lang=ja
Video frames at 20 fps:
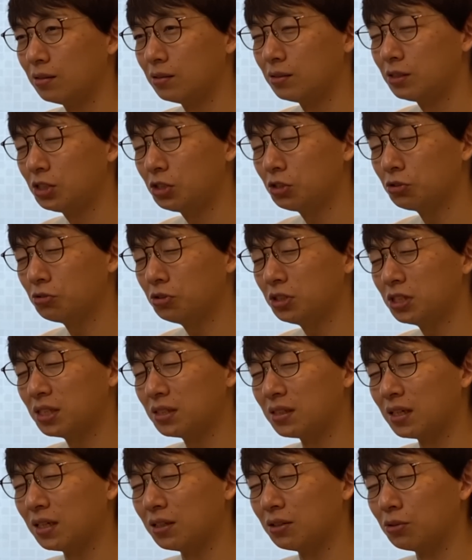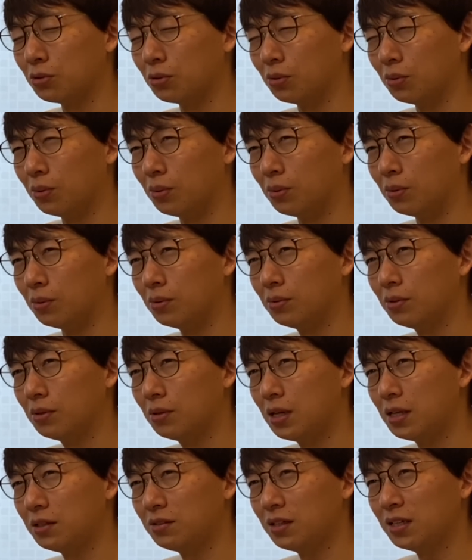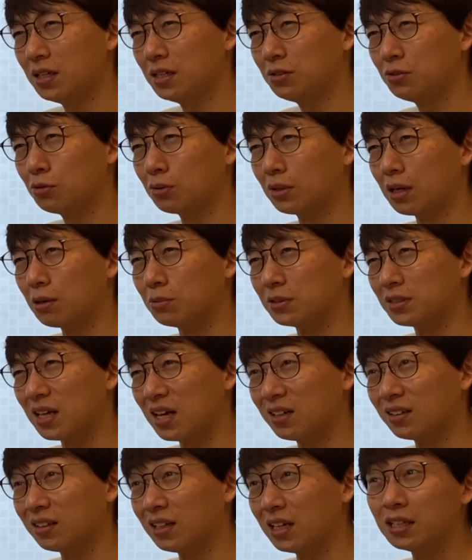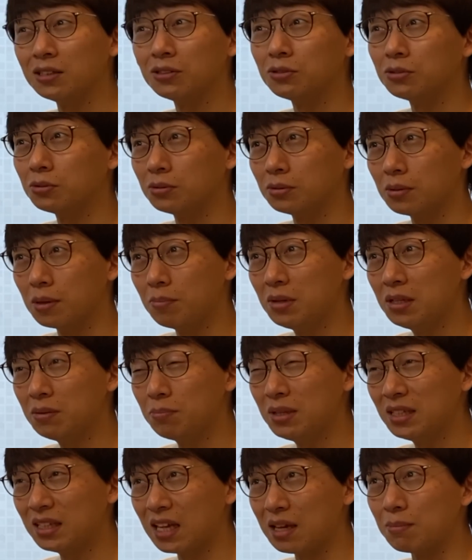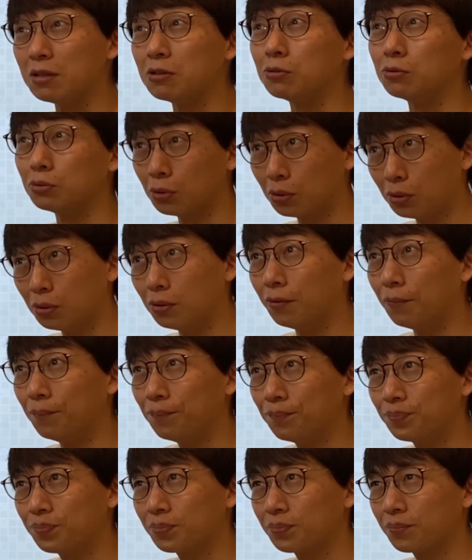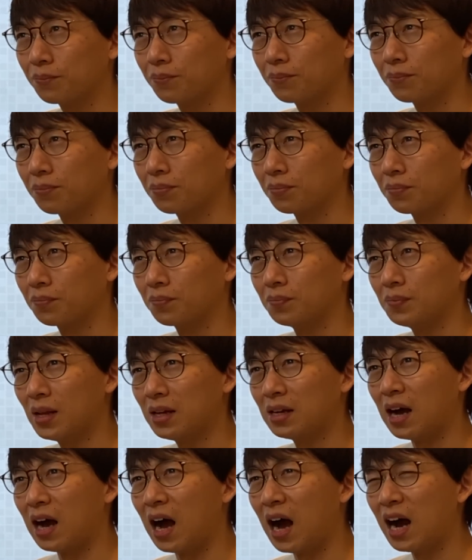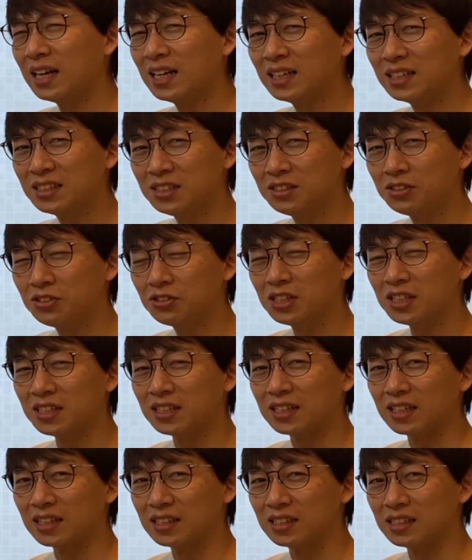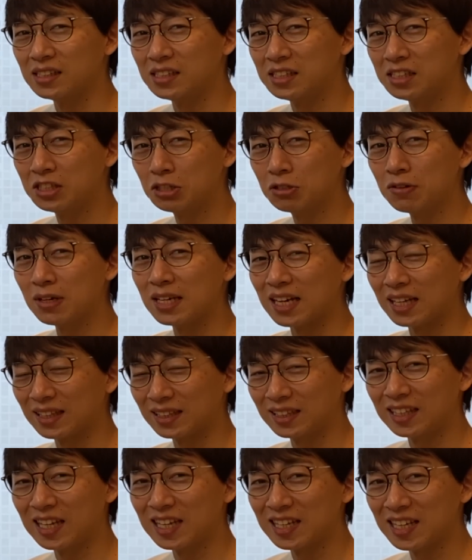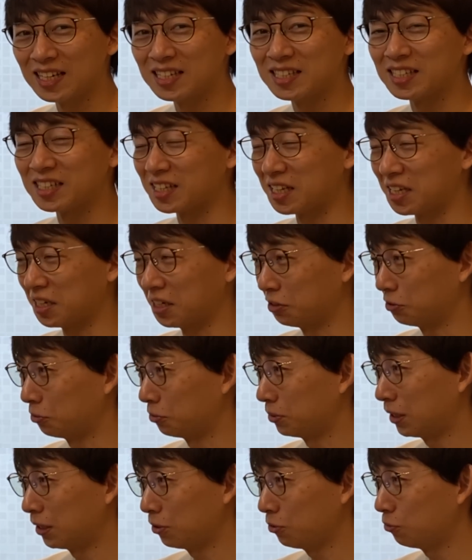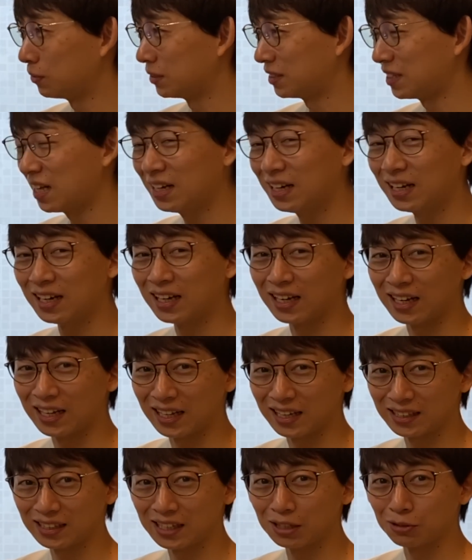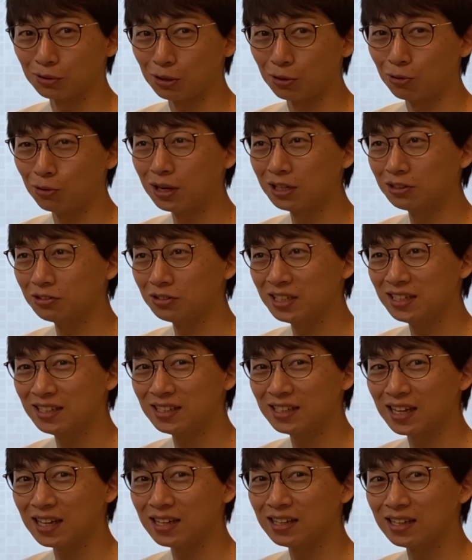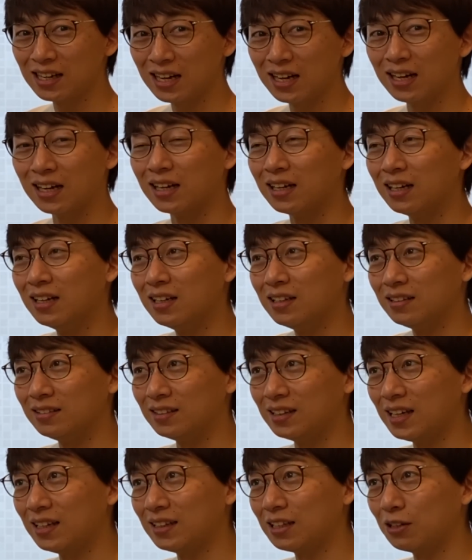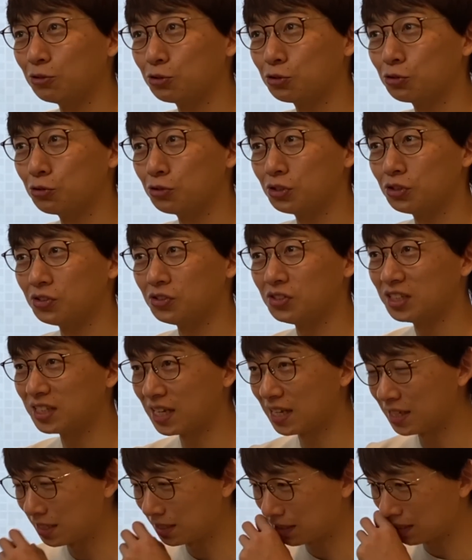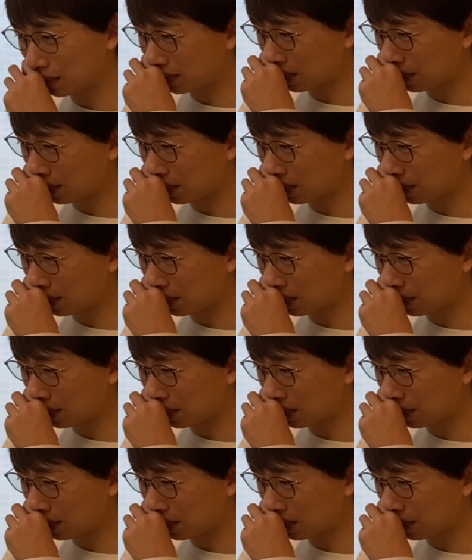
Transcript: 視聴者さんの SNS とかも見てみるとなんか怪しすぎて実はやってないんじゃないかと。だから要は相良がやったとか他の人間がデータを消失したんじゃ